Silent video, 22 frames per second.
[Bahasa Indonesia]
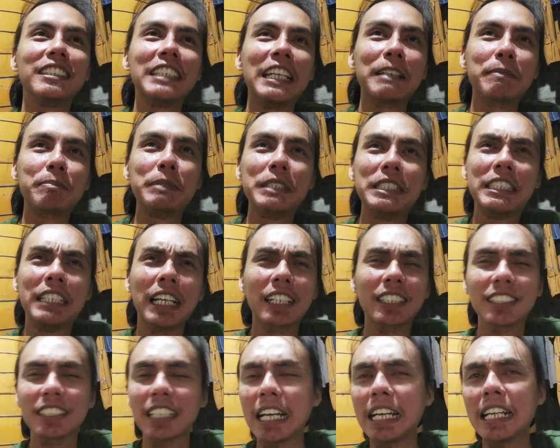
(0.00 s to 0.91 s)
yang
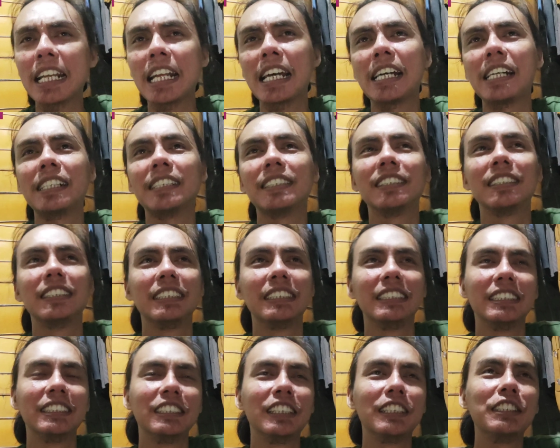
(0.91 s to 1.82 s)
bijaksana
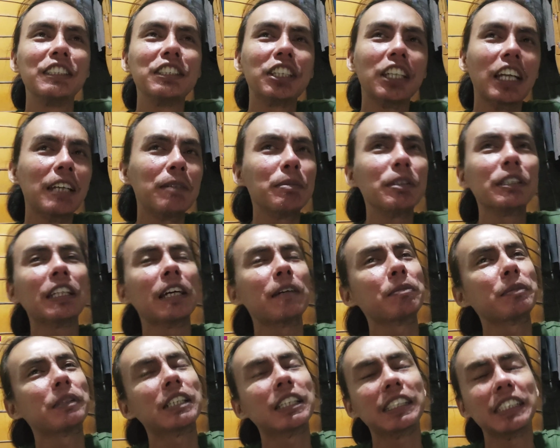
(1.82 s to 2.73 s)
jadi saya
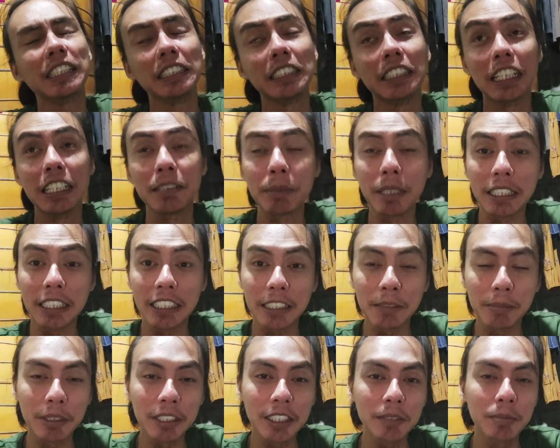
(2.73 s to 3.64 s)
minta pengertian daripada
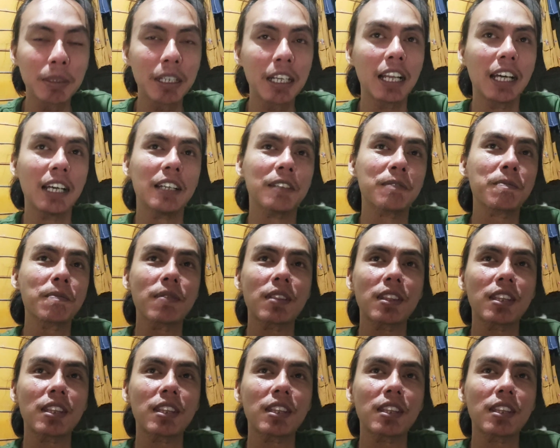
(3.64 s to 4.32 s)
teman-teman lah